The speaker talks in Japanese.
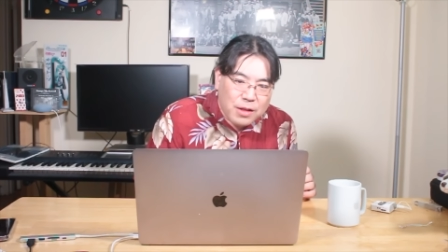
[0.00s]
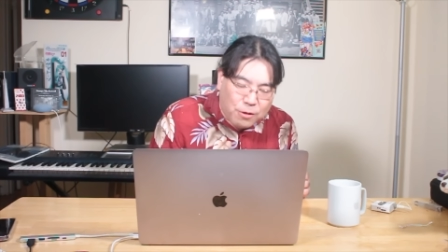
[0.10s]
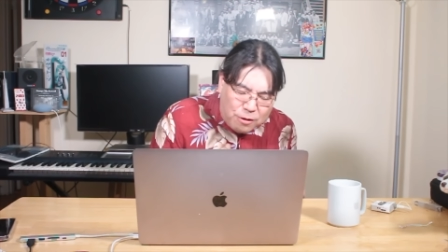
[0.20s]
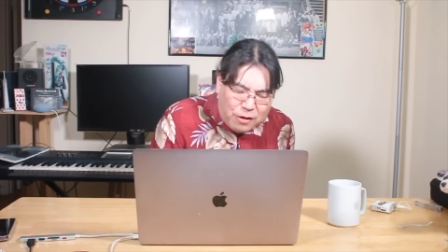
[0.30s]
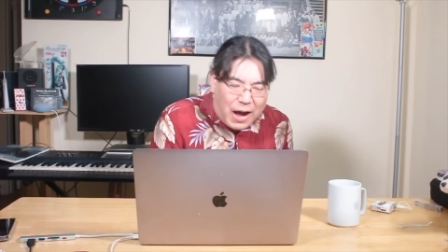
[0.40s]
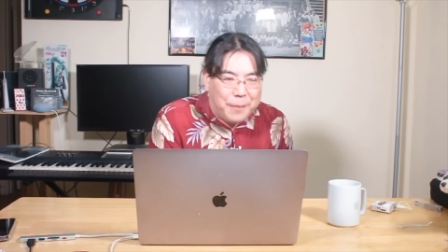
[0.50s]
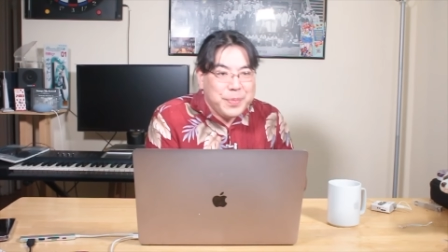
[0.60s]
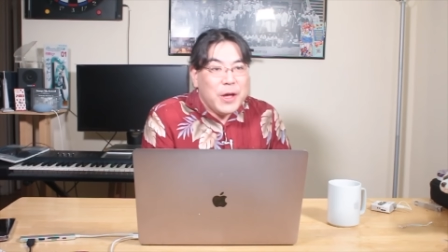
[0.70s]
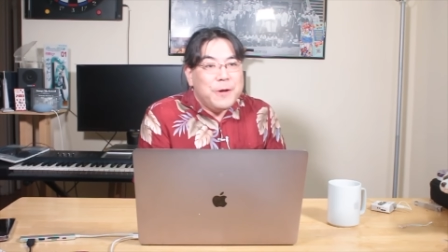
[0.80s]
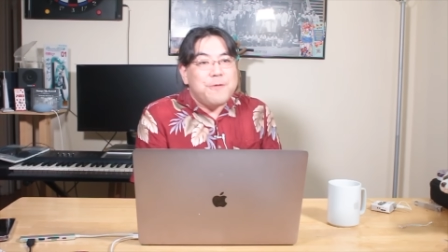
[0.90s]
ところが、
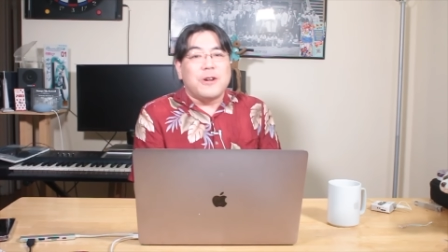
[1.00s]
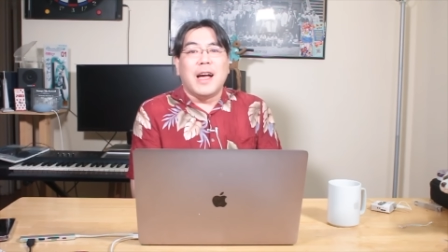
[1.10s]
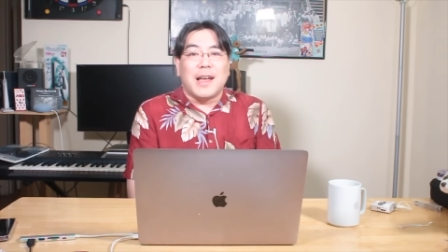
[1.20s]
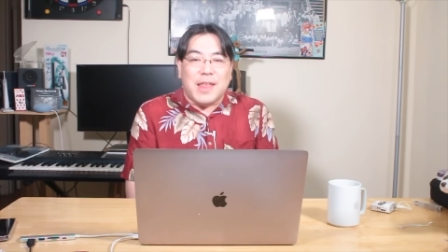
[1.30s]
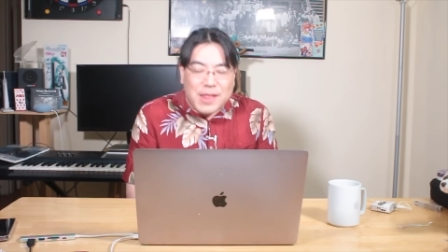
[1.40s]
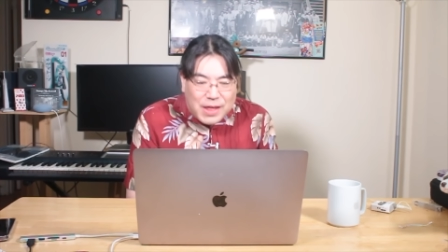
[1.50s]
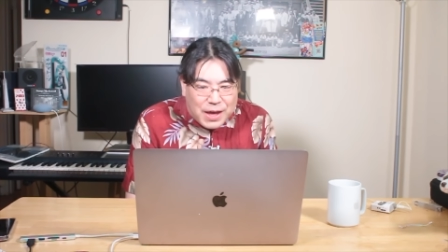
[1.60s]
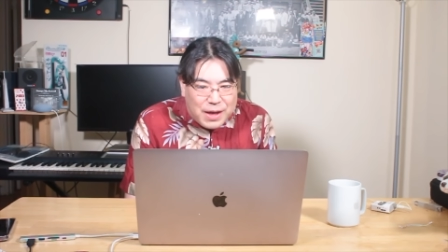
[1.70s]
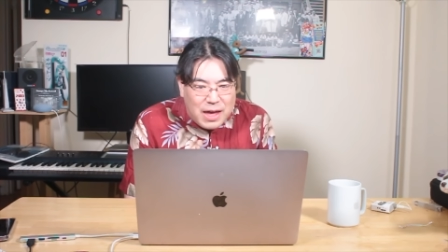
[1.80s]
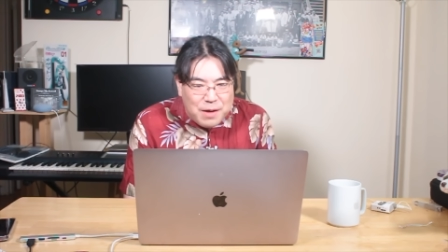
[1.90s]
福永先
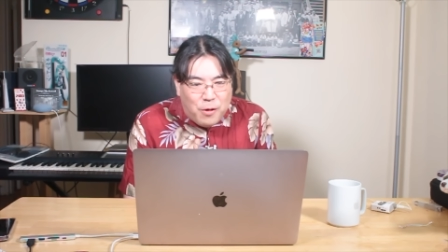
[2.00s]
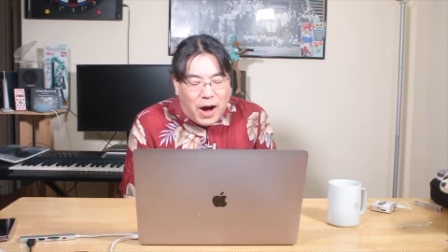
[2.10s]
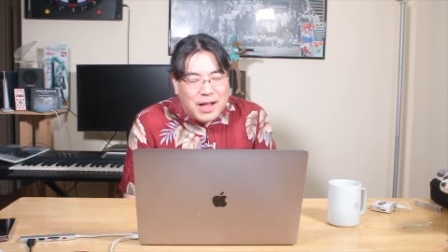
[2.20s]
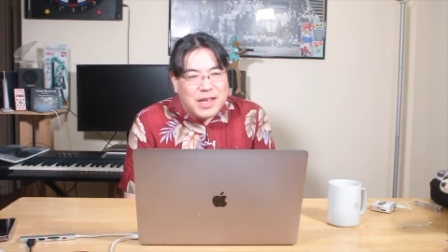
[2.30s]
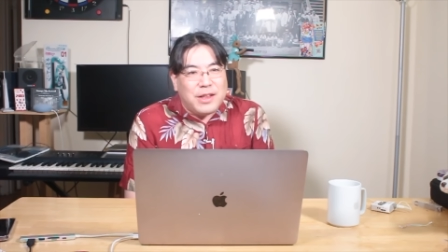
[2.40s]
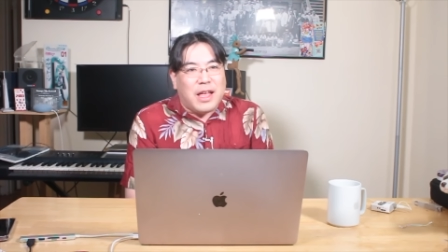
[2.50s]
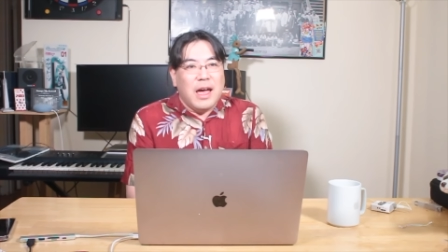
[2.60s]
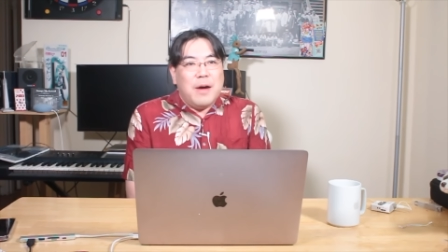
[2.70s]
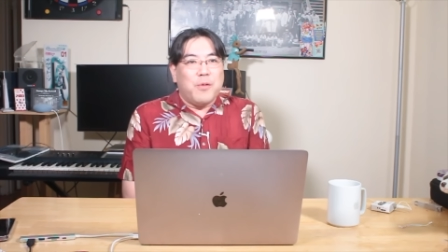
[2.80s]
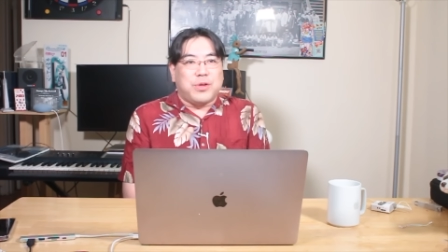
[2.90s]
生、えー、もうはっきり言って、
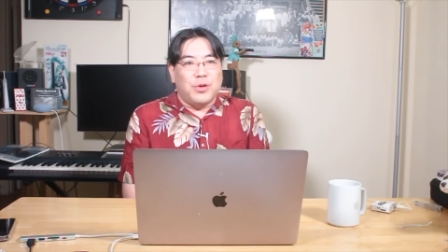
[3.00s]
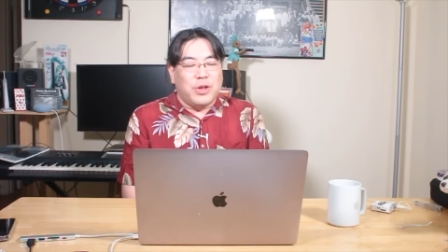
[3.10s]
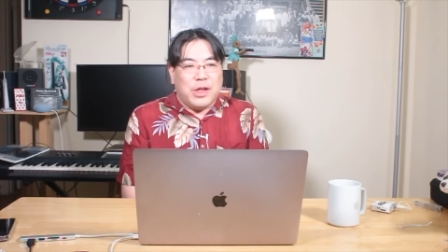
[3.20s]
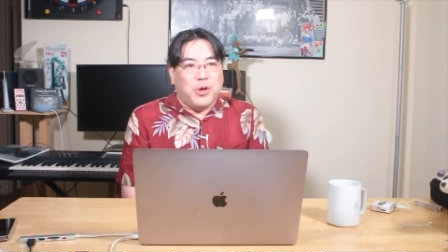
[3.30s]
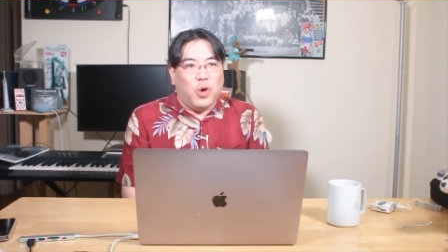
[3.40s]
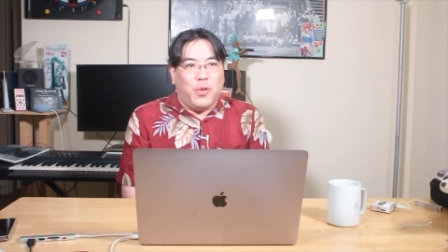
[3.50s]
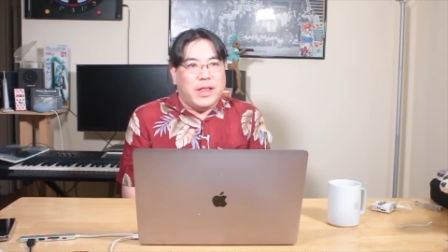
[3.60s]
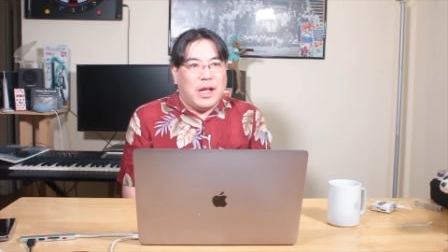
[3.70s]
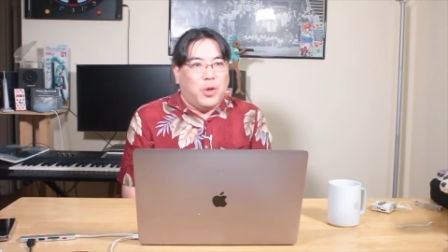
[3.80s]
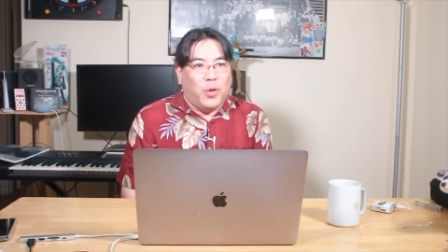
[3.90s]
もうそのね、証拠は
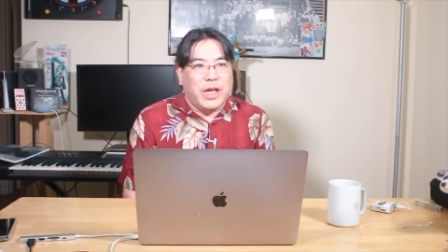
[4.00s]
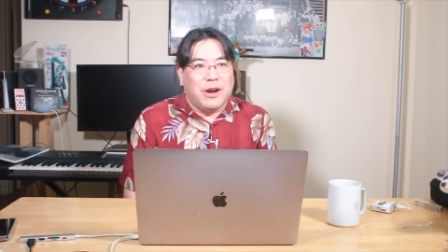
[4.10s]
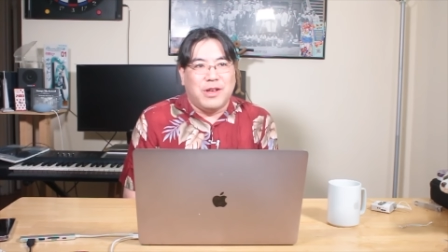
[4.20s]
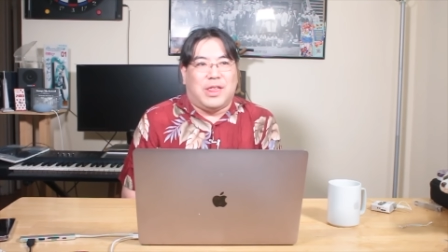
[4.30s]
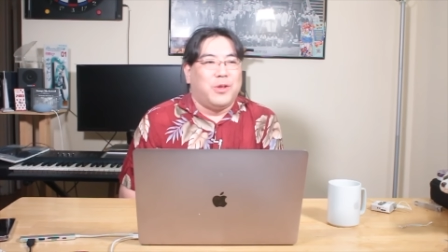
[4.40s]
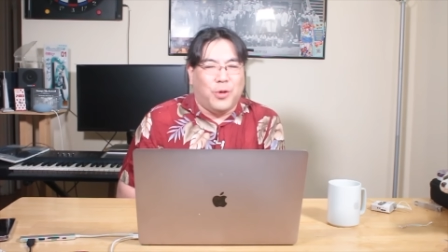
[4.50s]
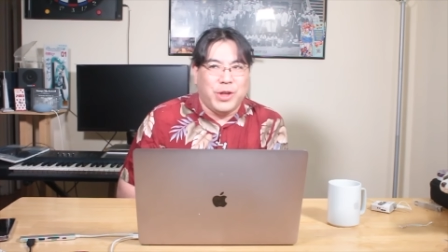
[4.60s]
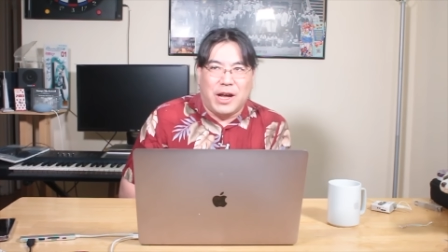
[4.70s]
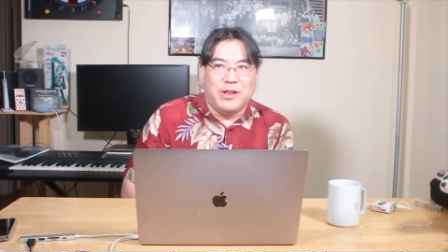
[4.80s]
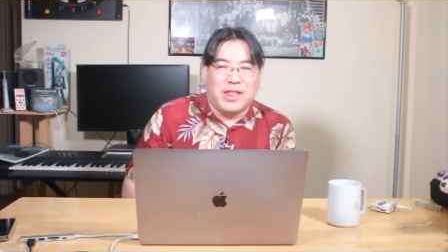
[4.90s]
一体どこにあるんですか、どこ
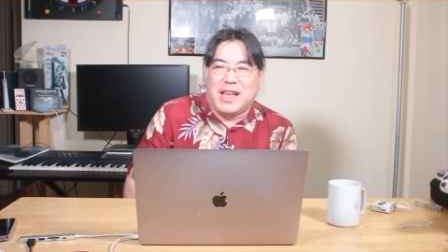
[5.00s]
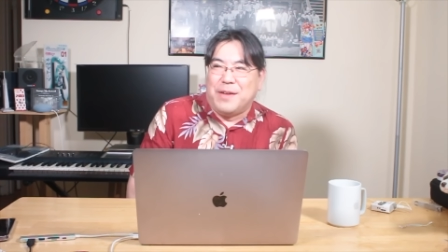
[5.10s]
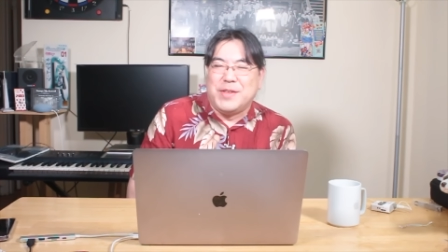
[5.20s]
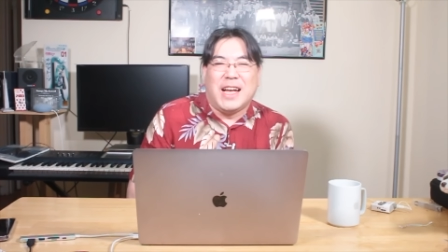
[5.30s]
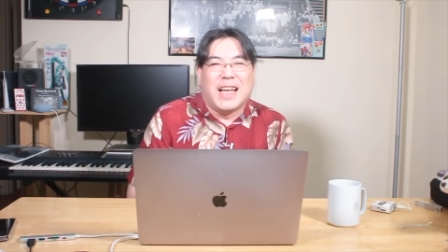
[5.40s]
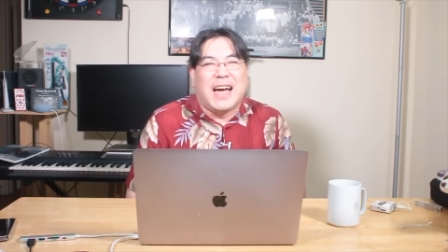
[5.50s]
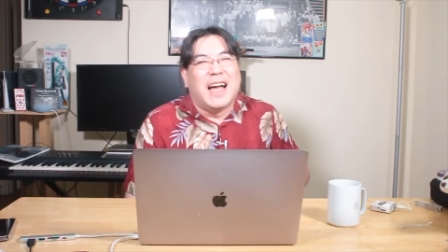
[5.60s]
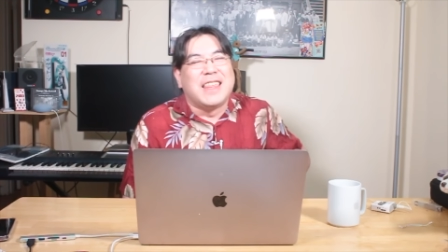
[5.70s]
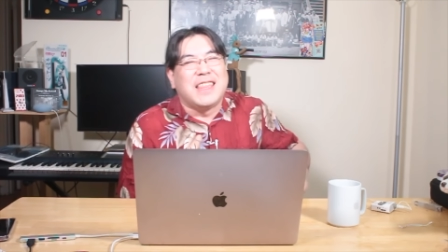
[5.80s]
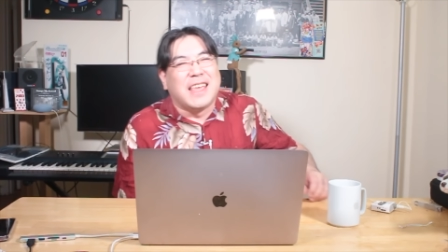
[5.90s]
にあるんですか、みたいな
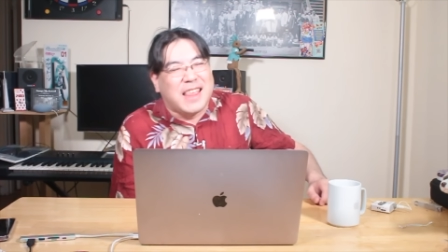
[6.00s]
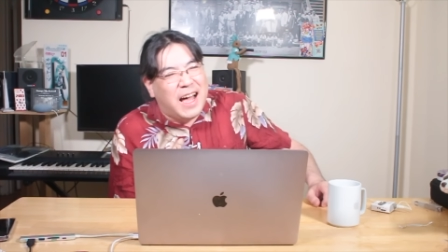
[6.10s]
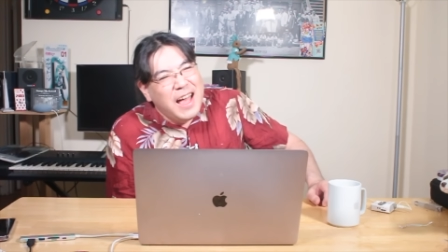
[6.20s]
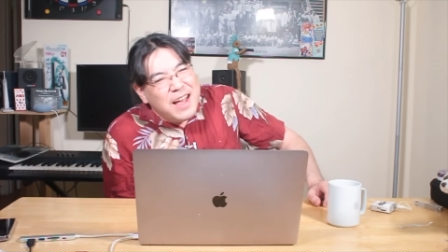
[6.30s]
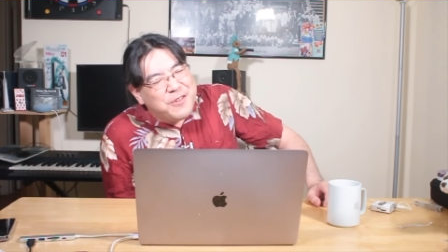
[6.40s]
感じでさ、